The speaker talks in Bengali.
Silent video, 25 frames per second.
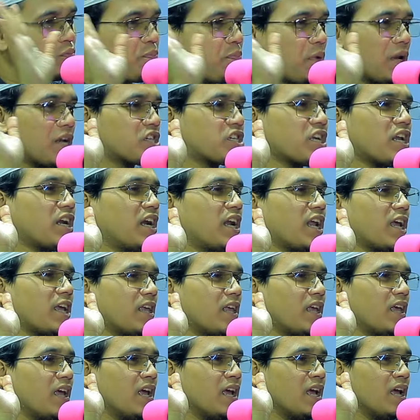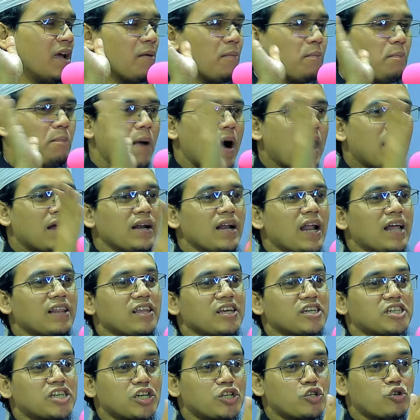পেরেশানি নেই
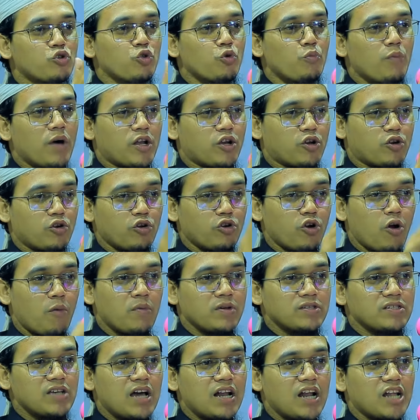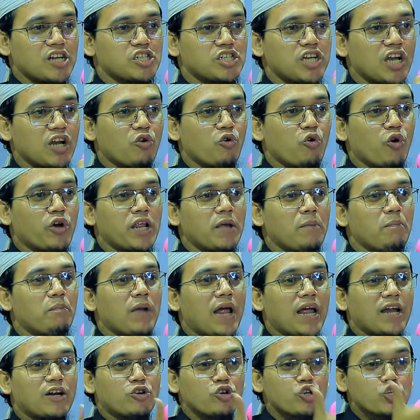বাংলাদেশে শুধুমাত্র রমজান আসলে
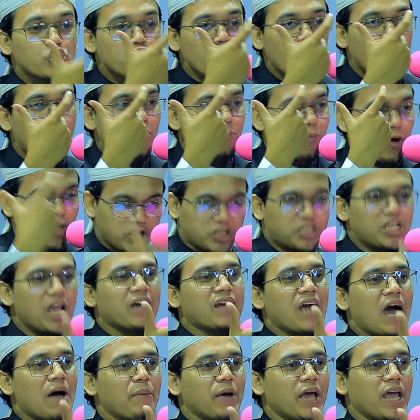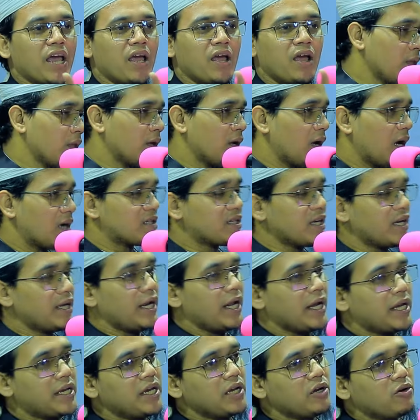গরিবরা একটু সর্বজ্জা খাবে আর যে
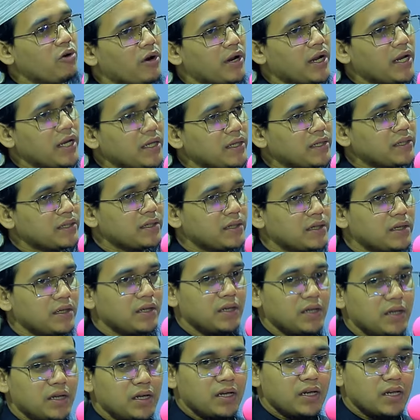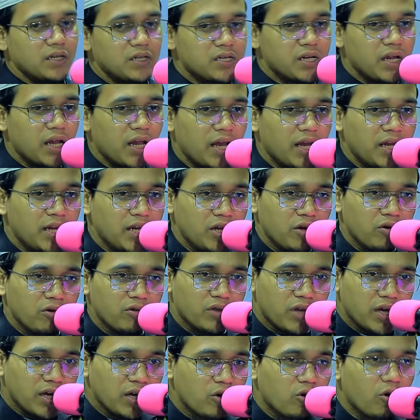নেকি করে সে এই
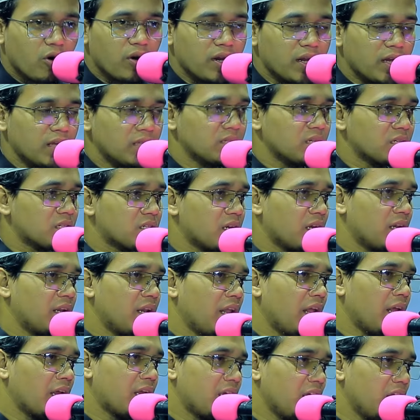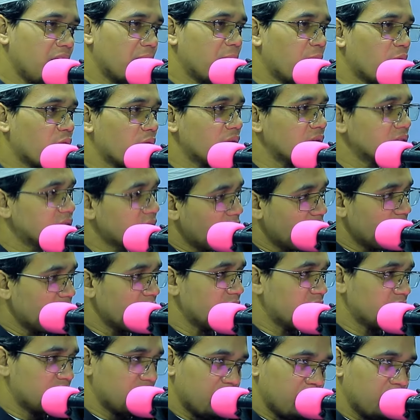নিয়তেই করে যে সে নেকির পরে
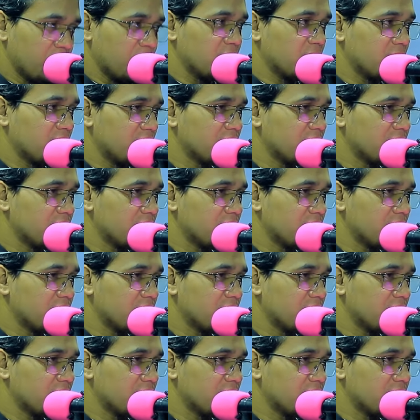জান্নাতে যাবে